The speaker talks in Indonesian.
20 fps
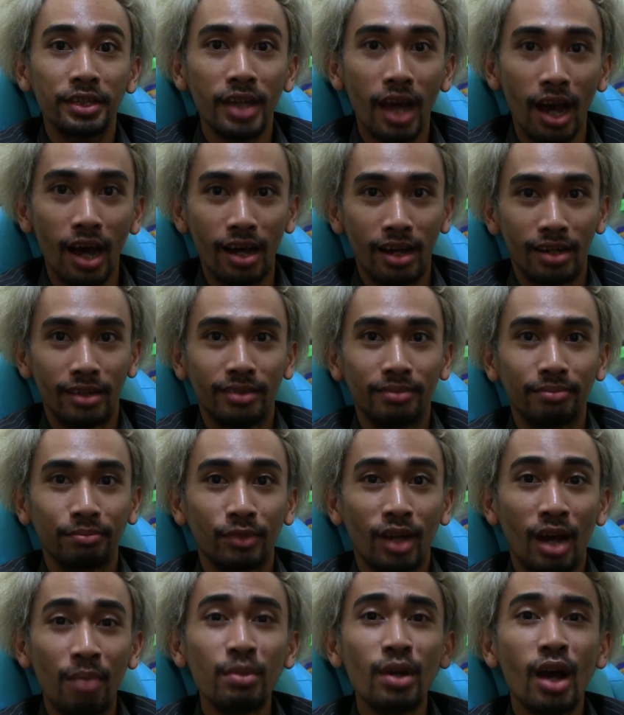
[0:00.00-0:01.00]
Ya,
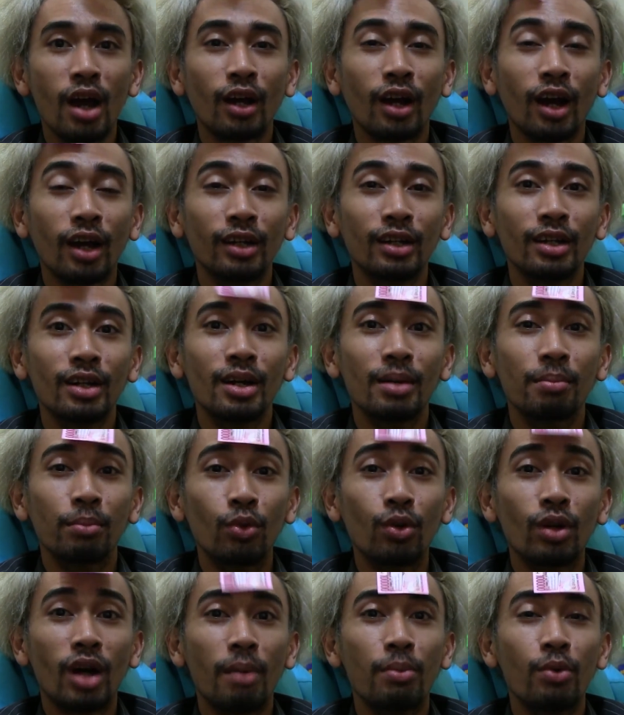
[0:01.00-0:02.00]
kami akan
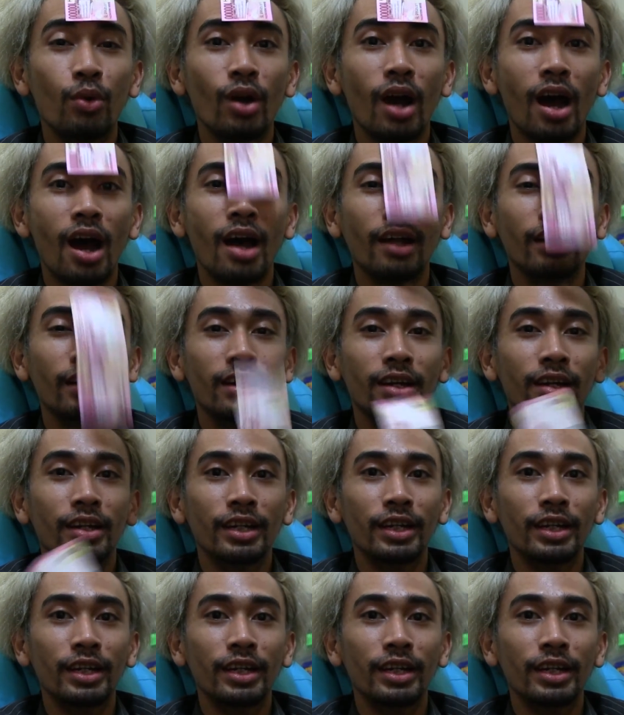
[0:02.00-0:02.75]
buka-bukaan